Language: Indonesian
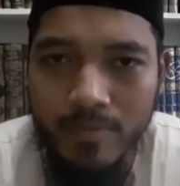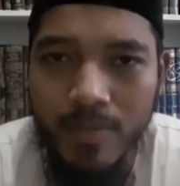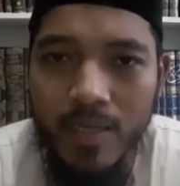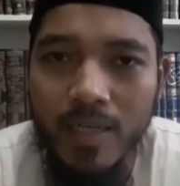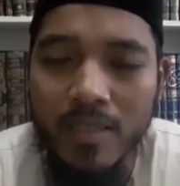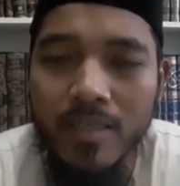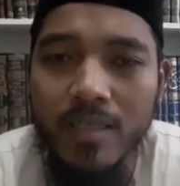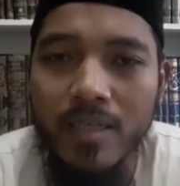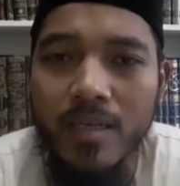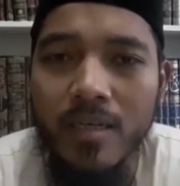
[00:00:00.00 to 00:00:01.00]
Maka
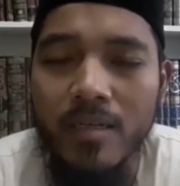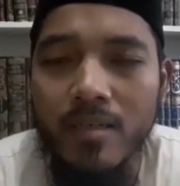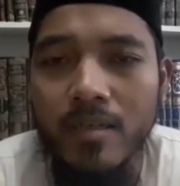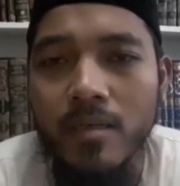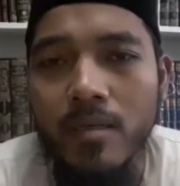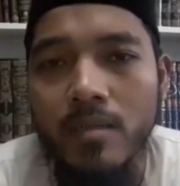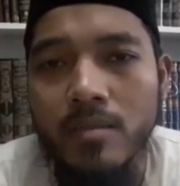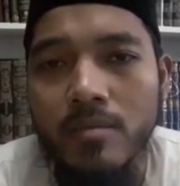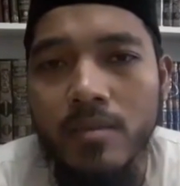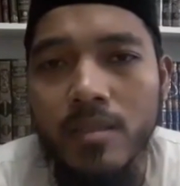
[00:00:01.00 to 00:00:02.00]
ketika uh,
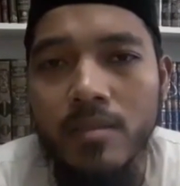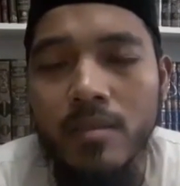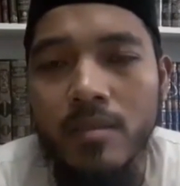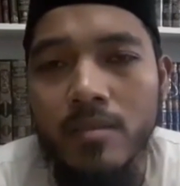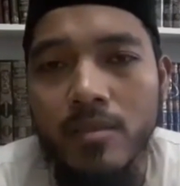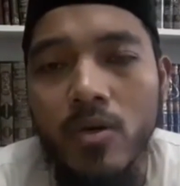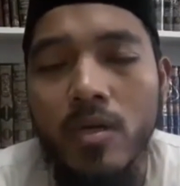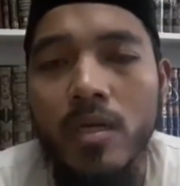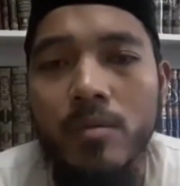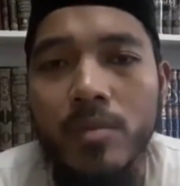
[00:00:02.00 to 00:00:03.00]
uh,
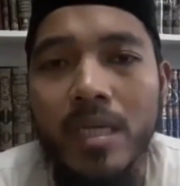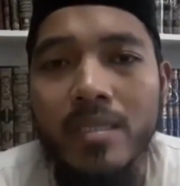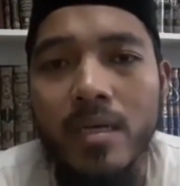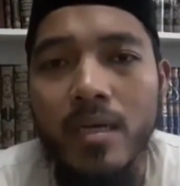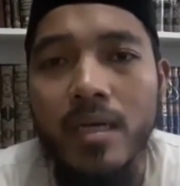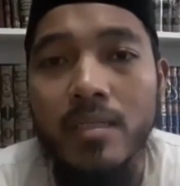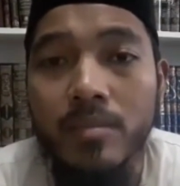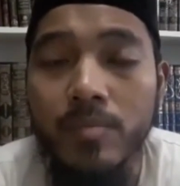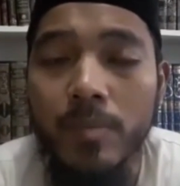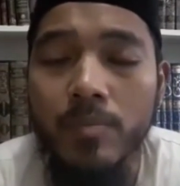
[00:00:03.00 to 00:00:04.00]
seorang mendatangkan
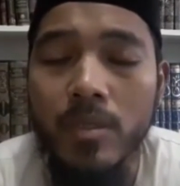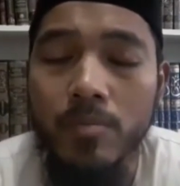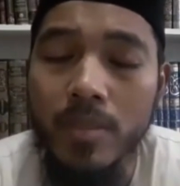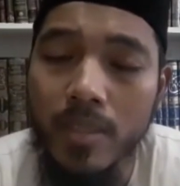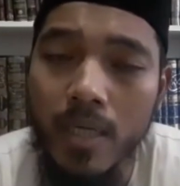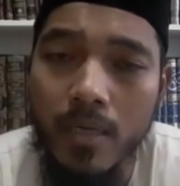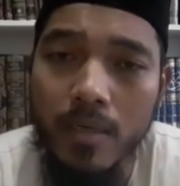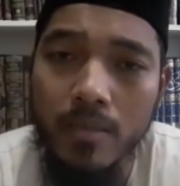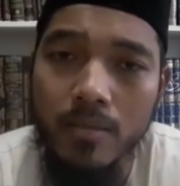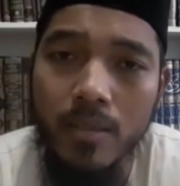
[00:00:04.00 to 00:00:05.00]
sebab
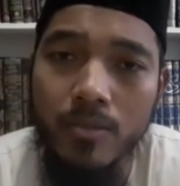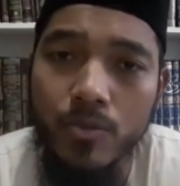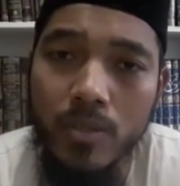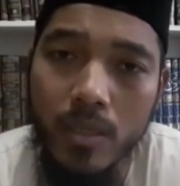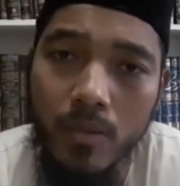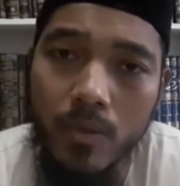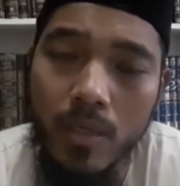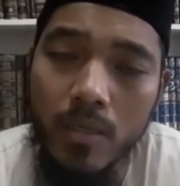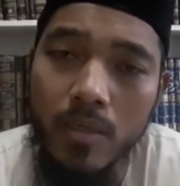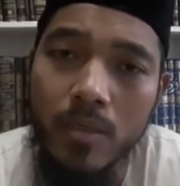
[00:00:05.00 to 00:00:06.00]
terbesar yaitu
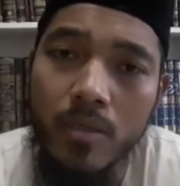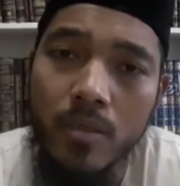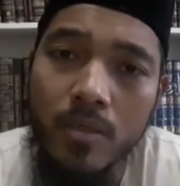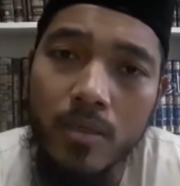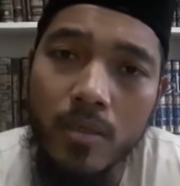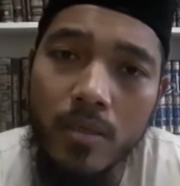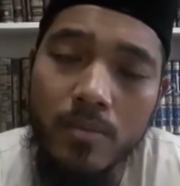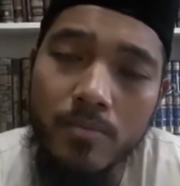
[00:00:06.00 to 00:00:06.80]
takwa, Eh,